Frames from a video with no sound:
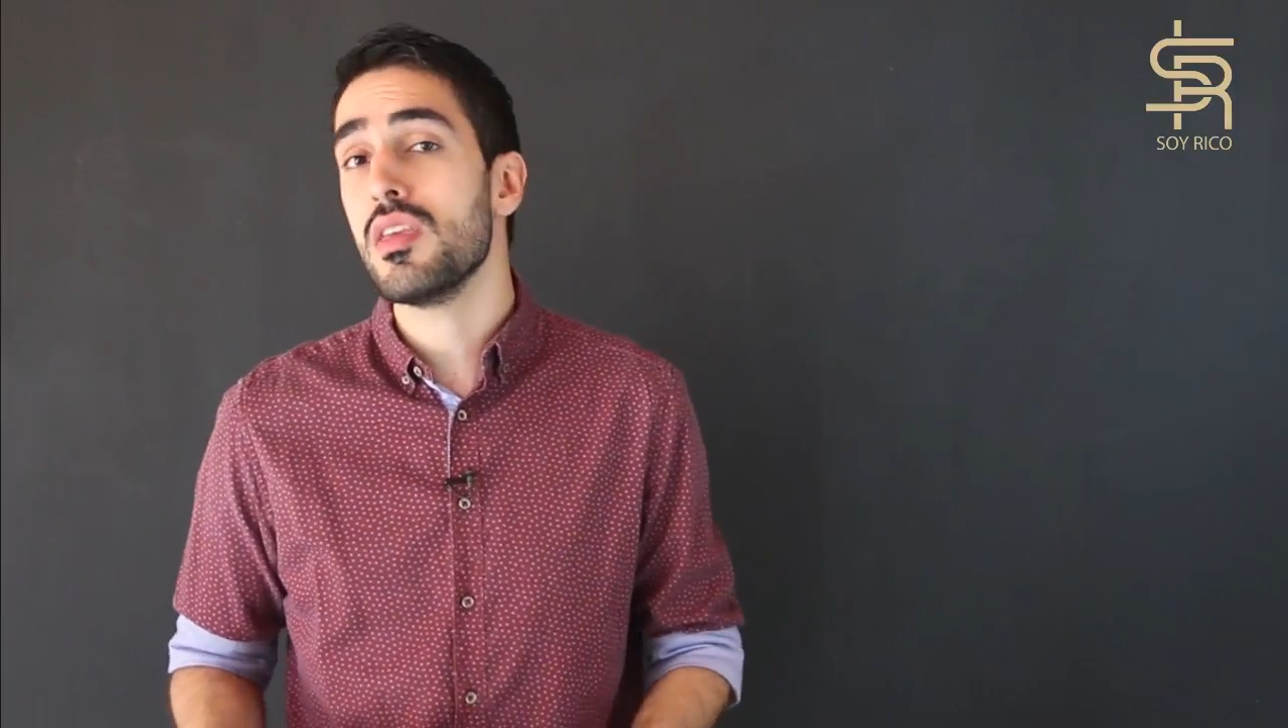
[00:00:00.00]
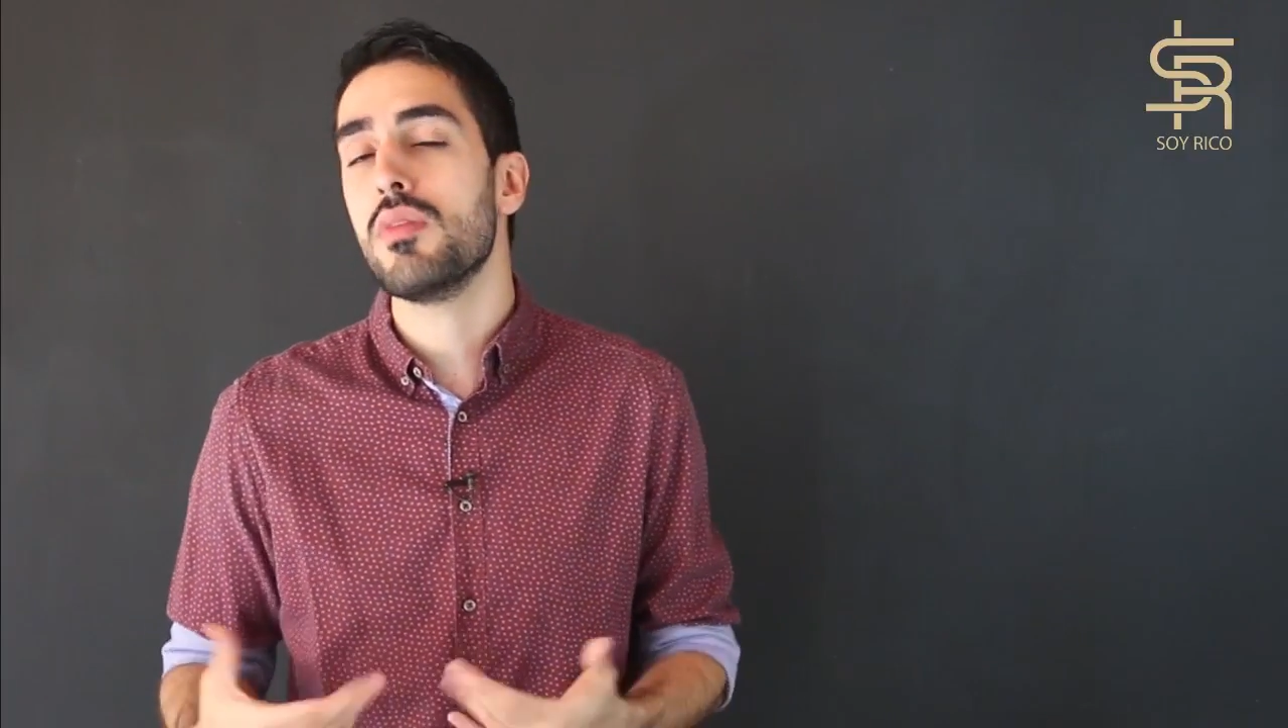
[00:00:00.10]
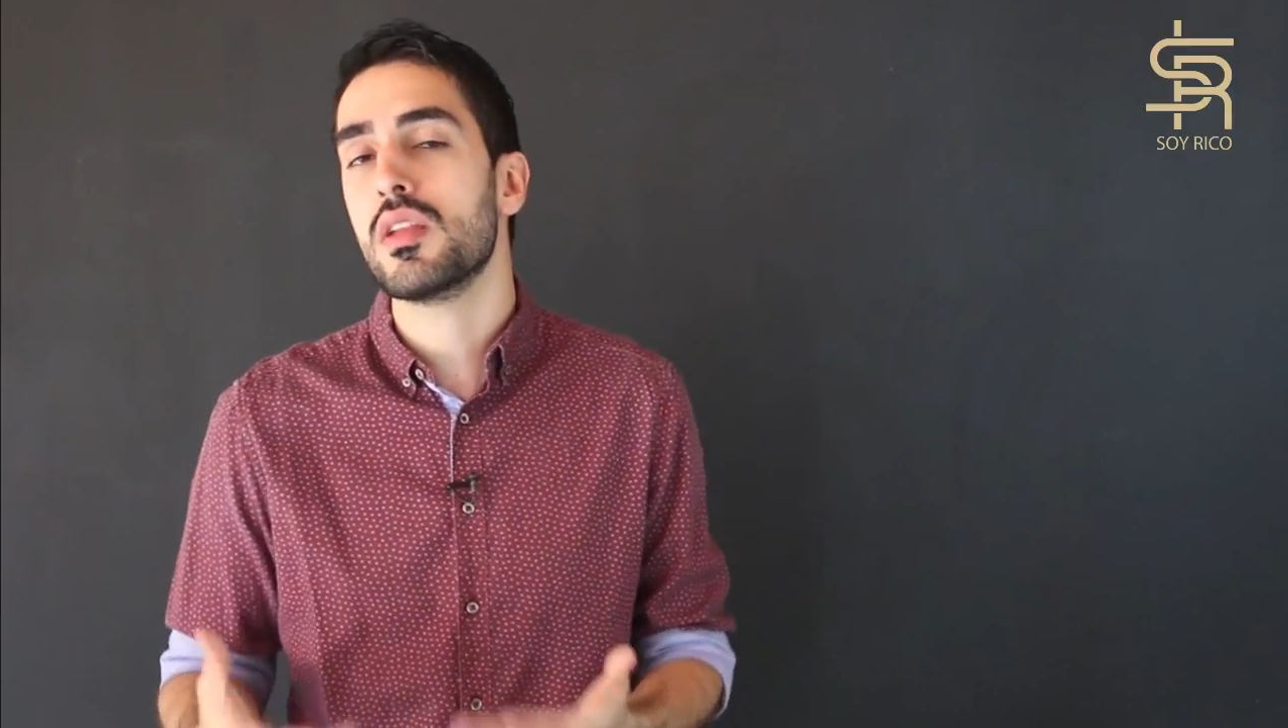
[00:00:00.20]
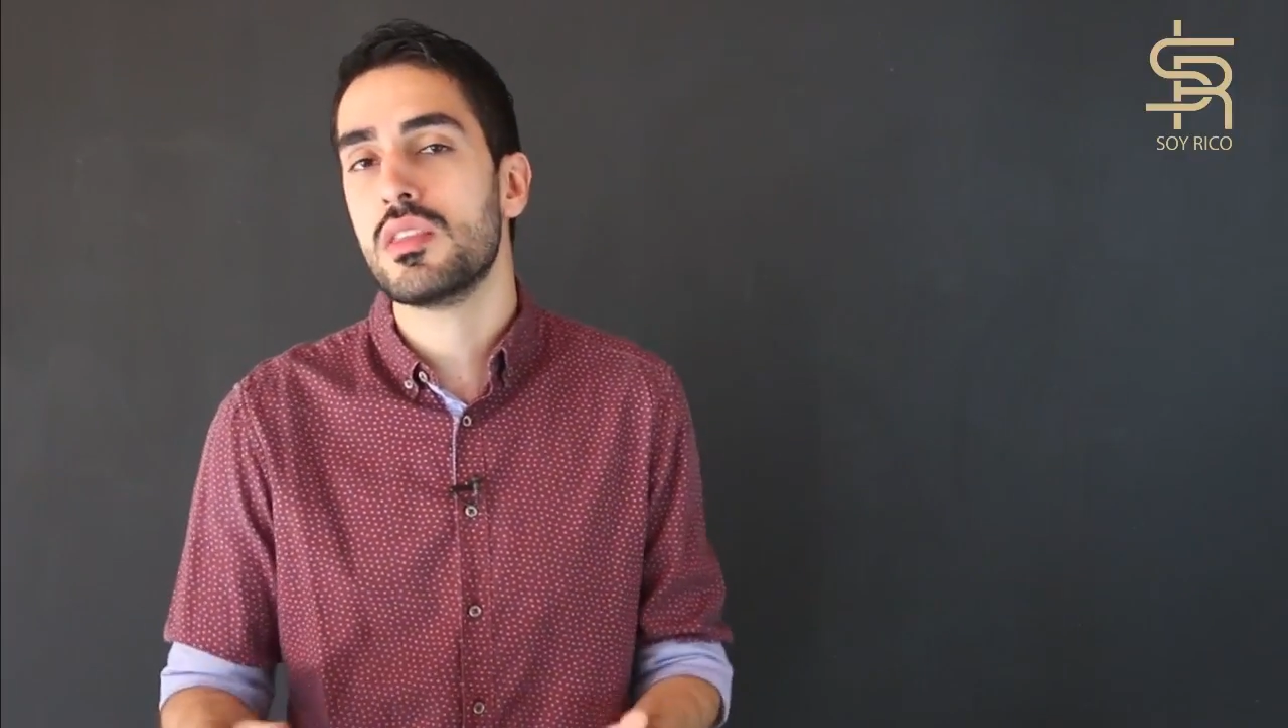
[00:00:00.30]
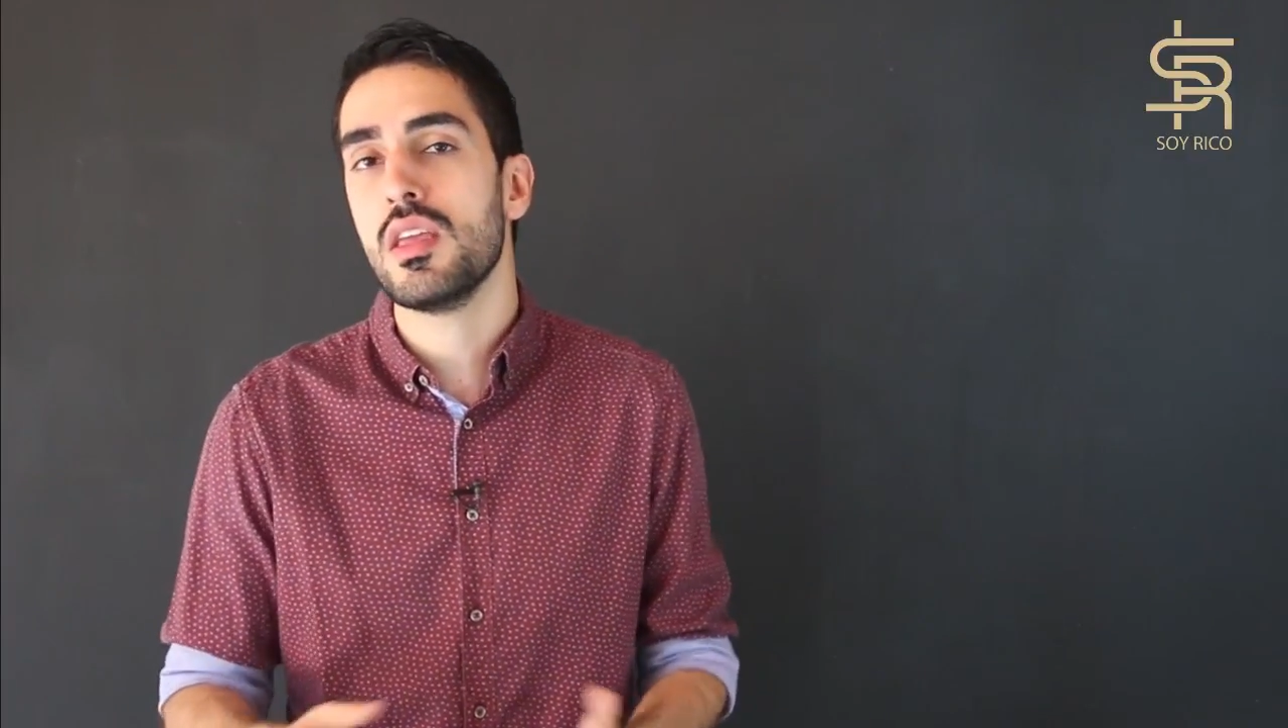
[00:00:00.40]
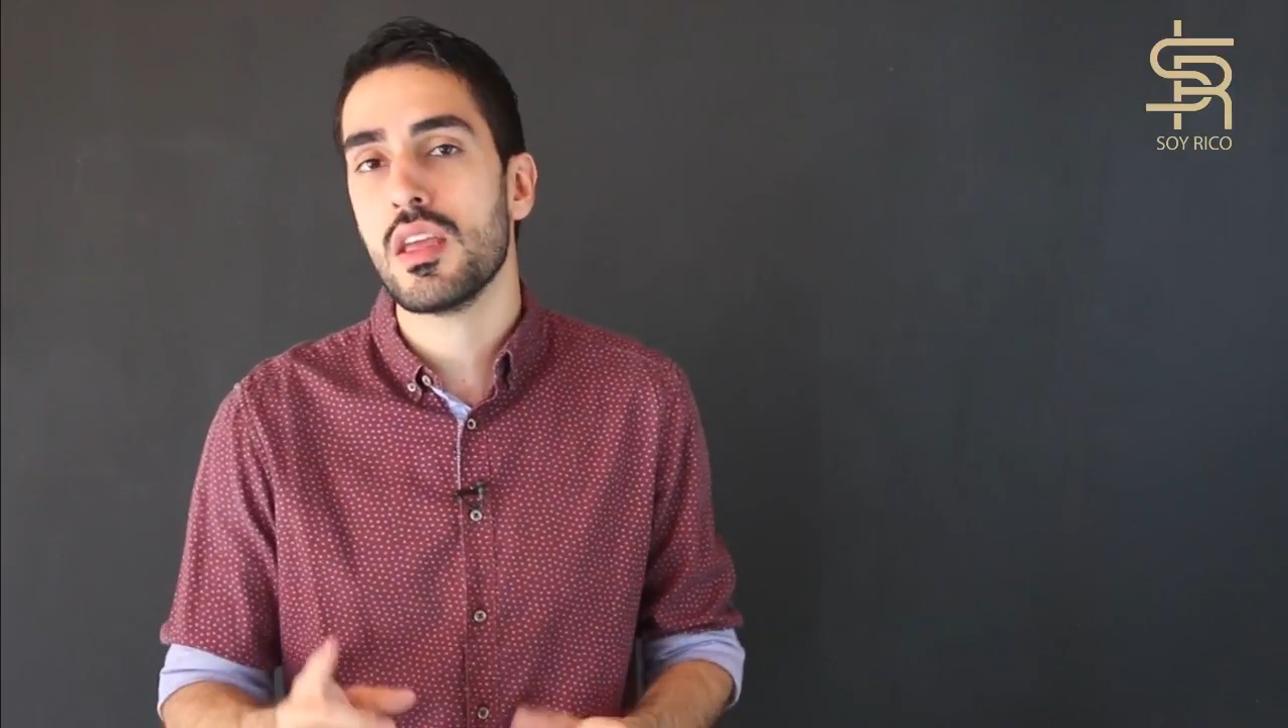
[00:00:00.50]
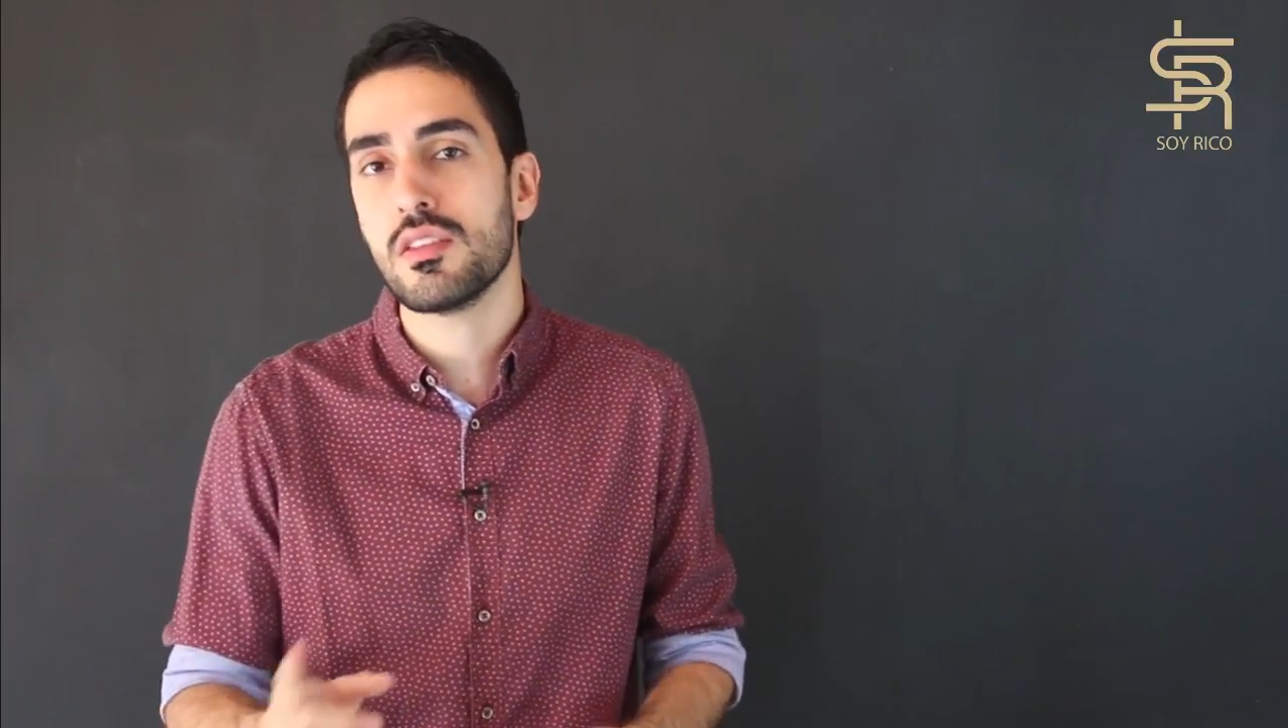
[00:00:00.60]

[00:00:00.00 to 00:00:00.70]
invertir